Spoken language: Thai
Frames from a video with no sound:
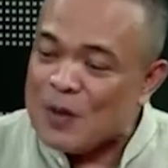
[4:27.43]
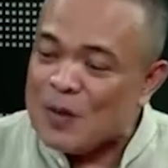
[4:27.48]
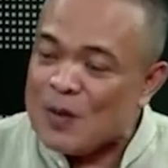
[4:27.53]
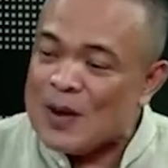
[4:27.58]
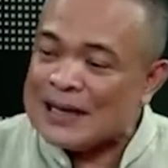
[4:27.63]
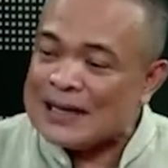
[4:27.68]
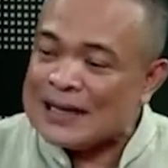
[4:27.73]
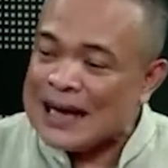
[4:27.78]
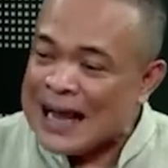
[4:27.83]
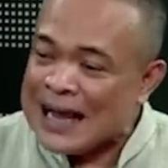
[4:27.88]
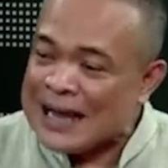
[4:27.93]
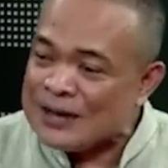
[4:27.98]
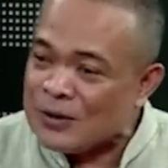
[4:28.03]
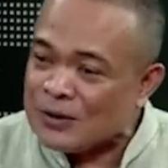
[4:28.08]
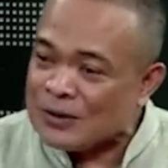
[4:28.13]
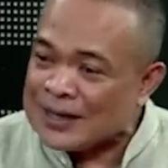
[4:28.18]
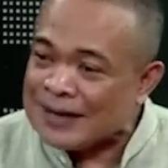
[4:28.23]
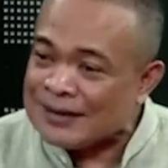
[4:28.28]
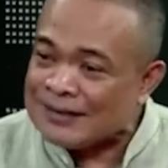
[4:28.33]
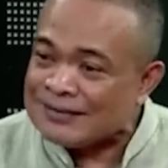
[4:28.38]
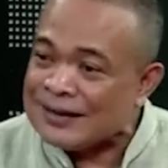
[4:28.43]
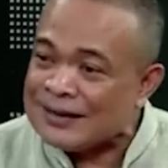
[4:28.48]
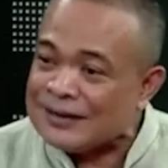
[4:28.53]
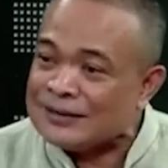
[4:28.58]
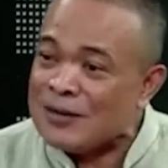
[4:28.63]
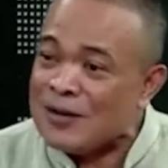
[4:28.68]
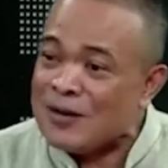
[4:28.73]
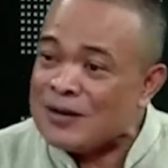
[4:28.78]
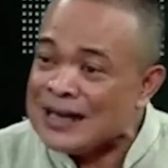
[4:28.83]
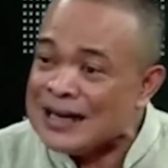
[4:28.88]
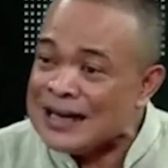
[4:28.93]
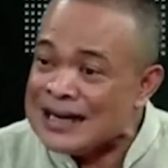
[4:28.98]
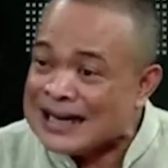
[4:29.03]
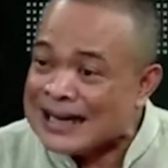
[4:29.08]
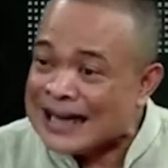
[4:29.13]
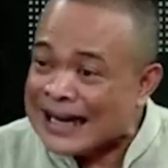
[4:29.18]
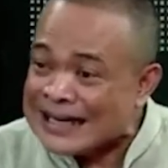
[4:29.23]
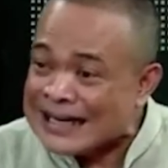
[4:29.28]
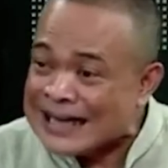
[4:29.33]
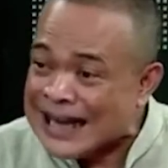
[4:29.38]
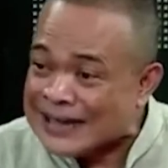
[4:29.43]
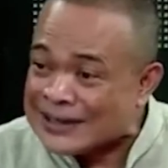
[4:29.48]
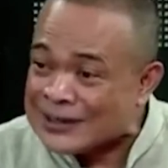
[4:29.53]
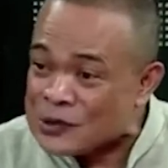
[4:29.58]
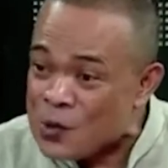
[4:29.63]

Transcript: อย่าจตุพรพูดทีไรเนี่ย คนจะเงี่ยหู